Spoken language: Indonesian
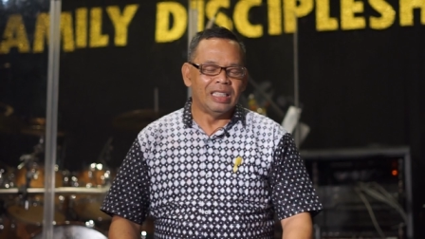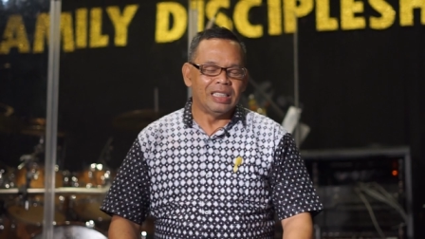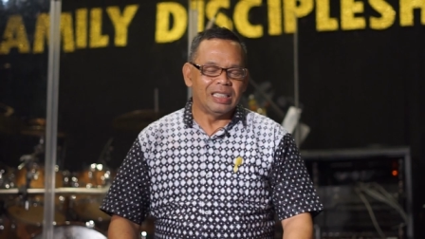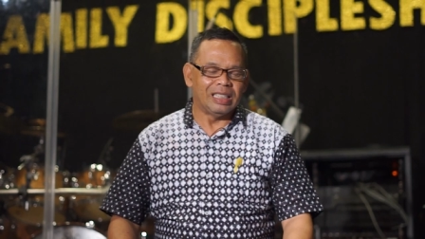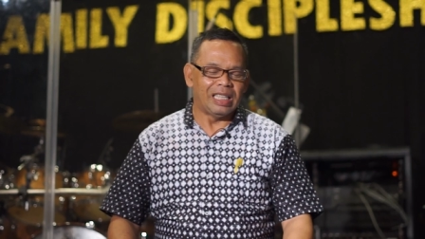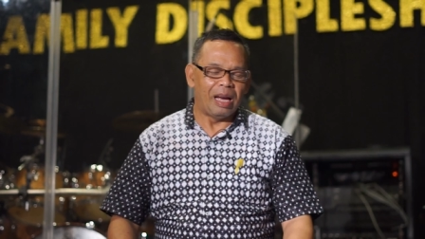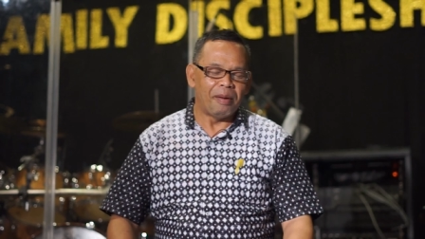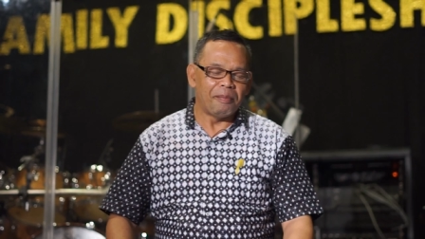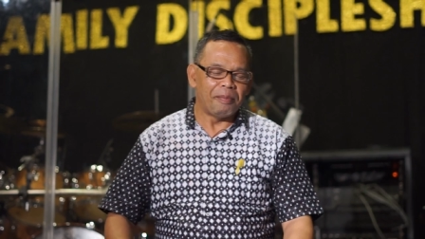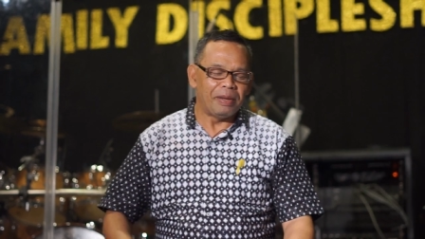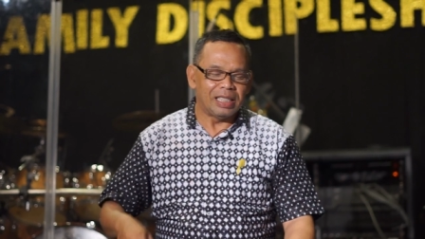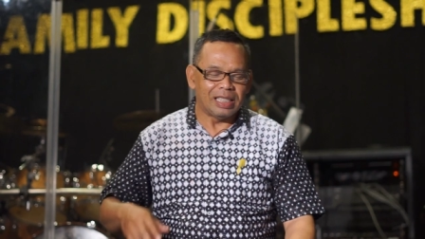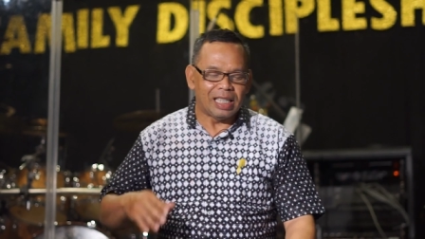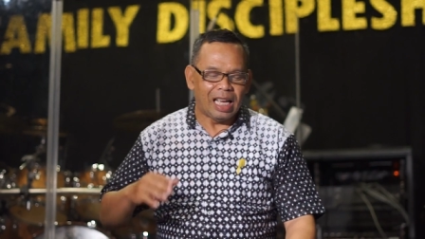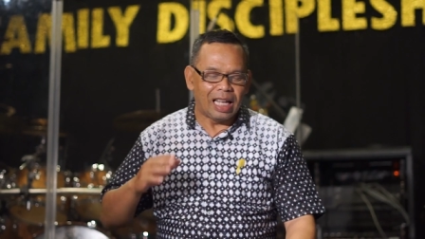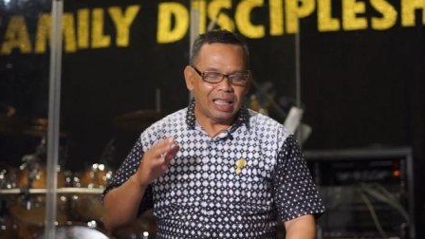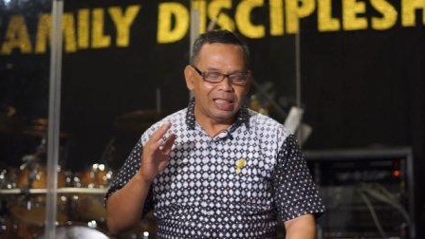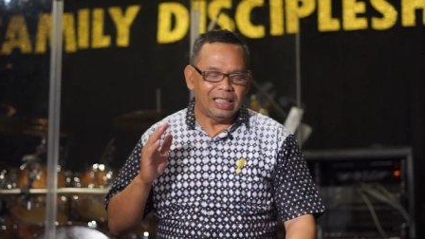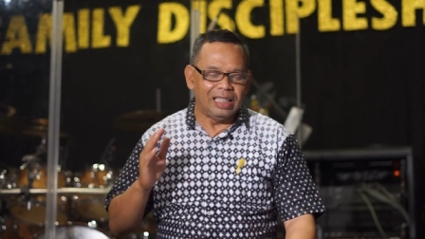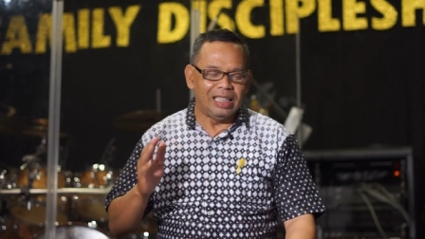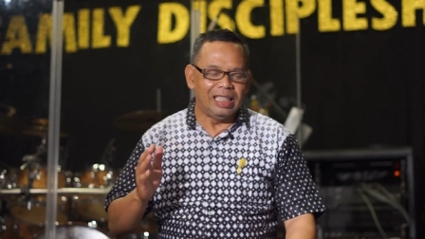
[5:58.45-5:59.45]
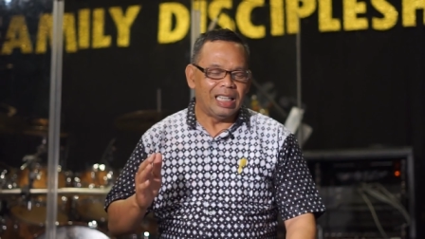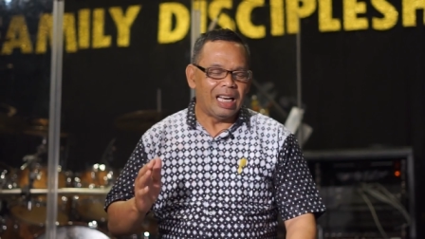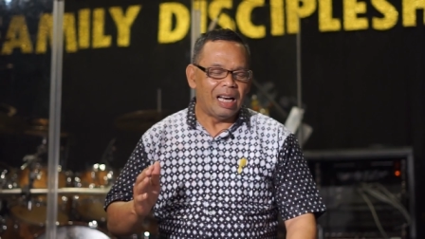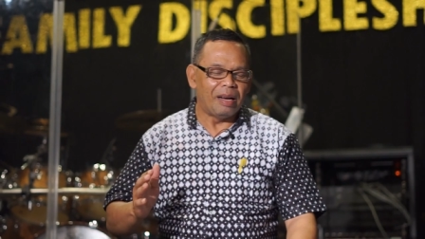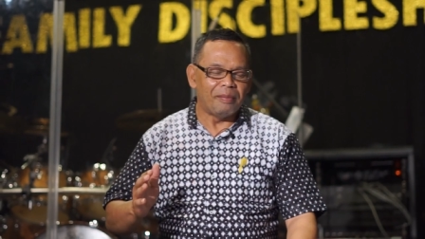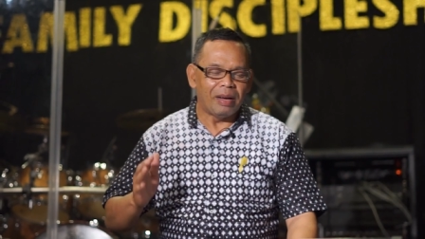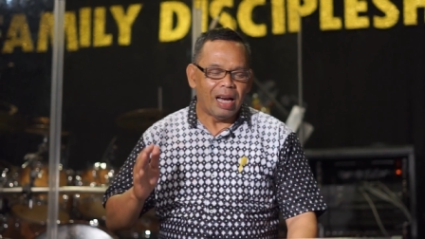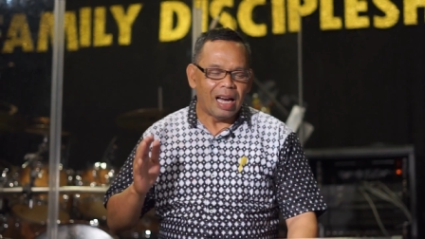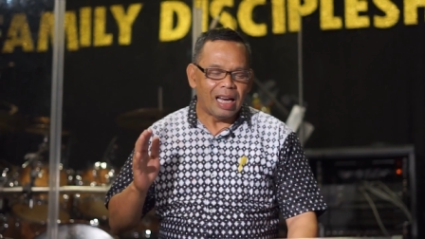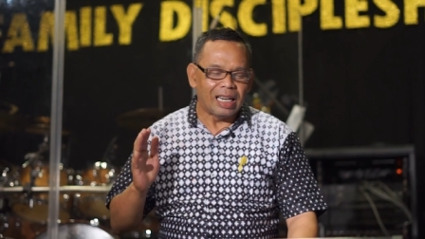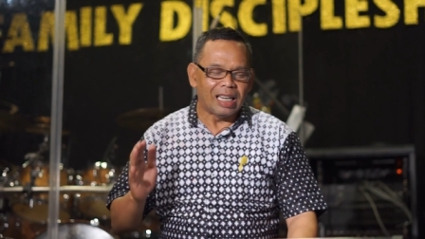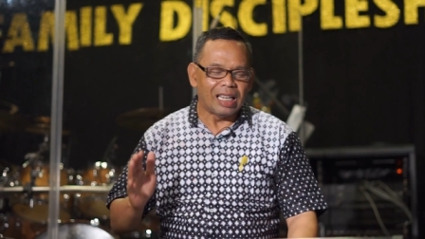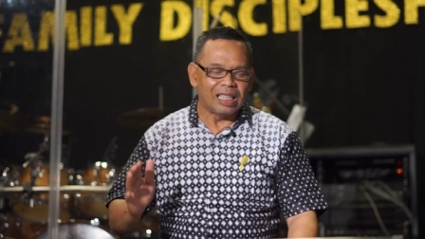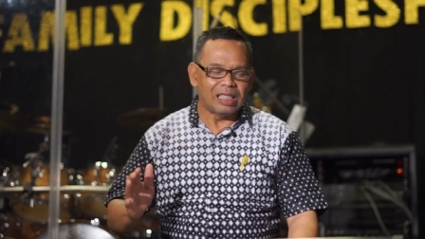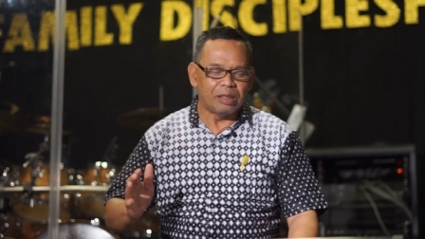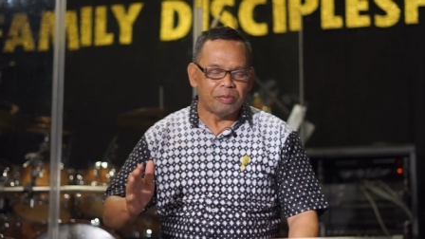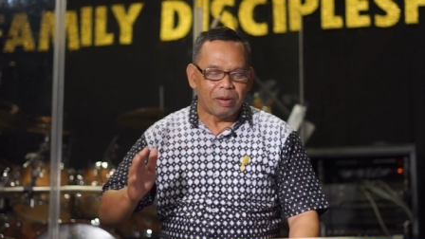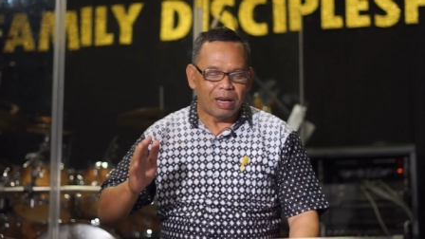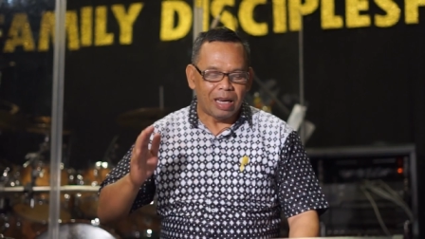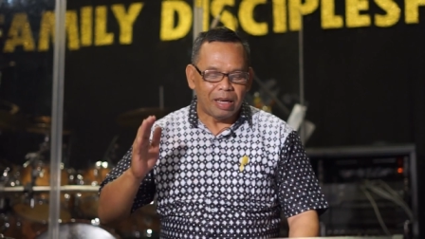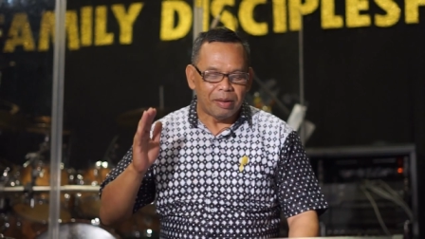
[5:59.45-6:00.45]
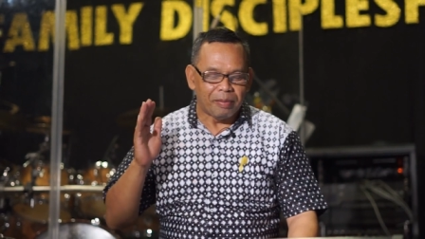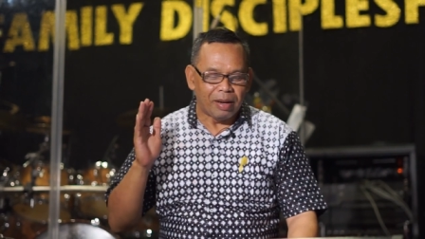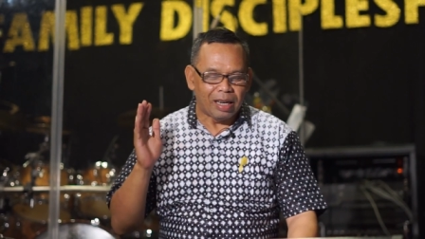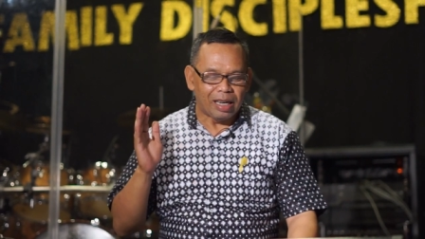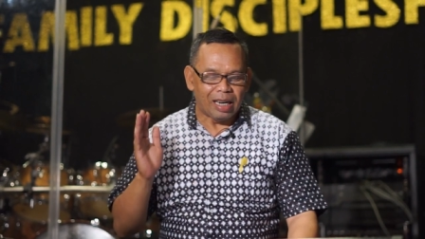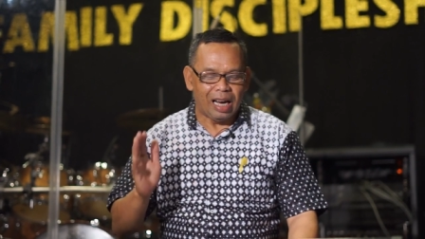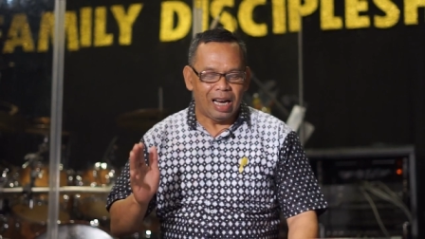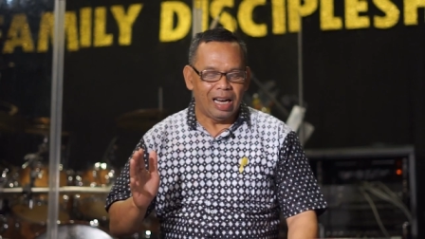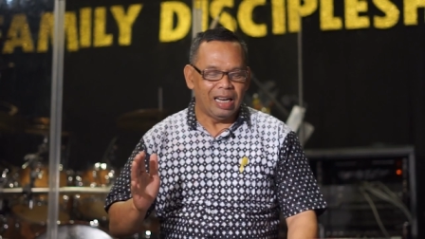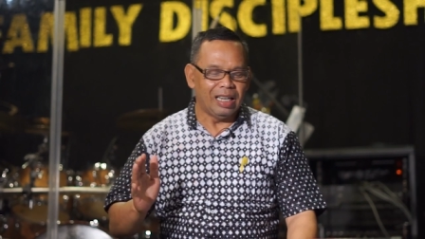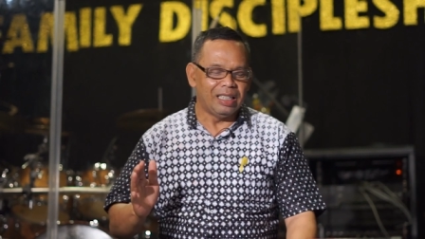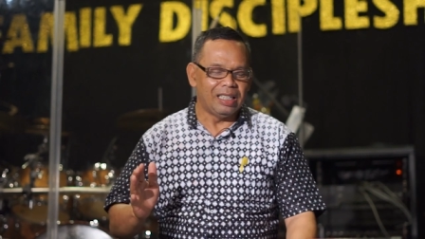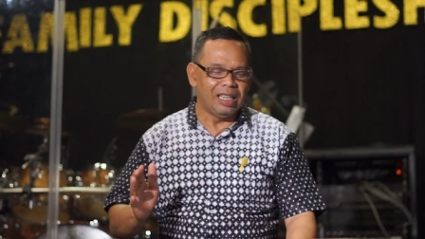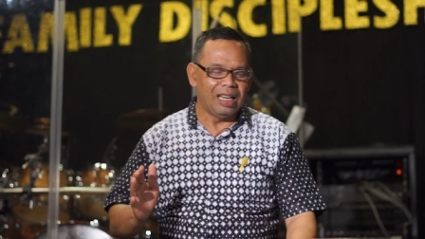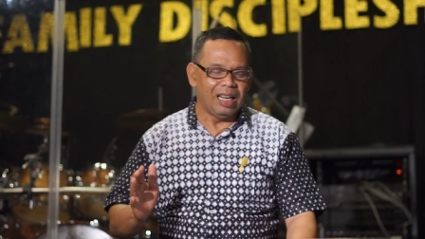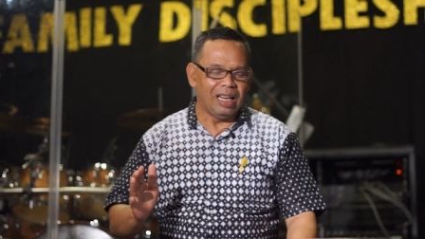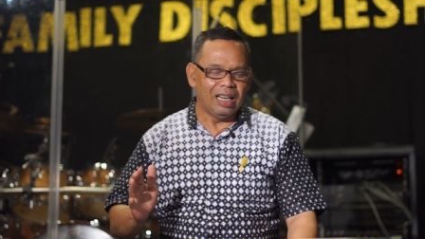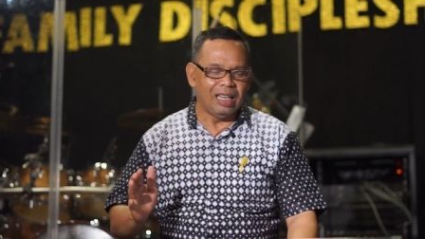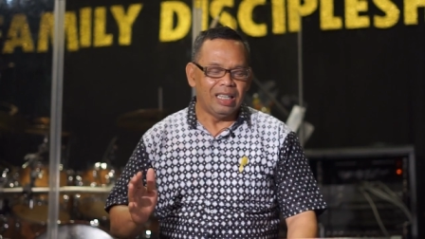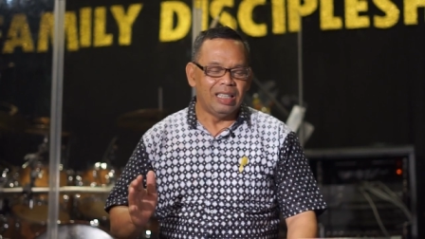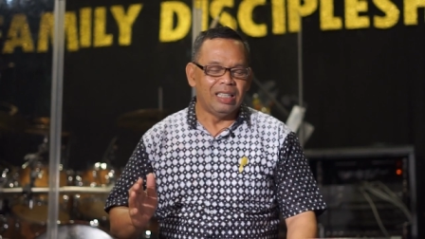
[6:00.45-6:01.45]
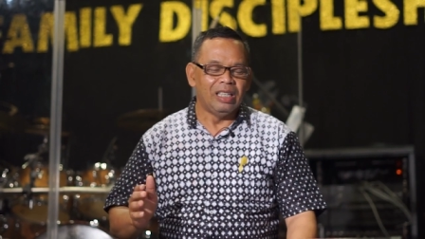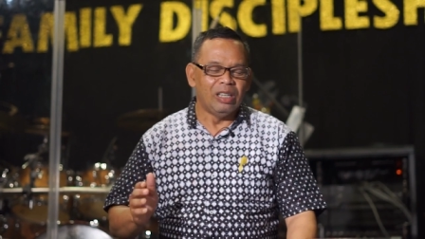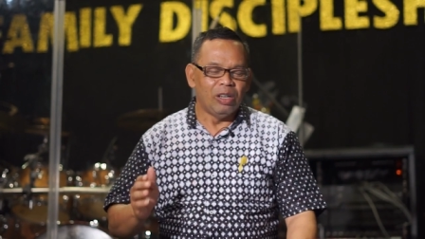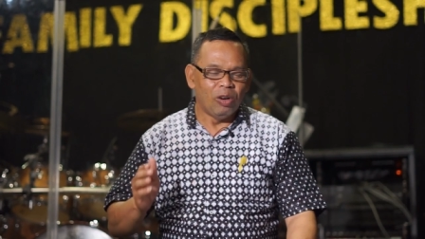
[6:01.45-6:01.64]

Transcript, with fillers: Sampai saat ini kami ada sebagaimana ada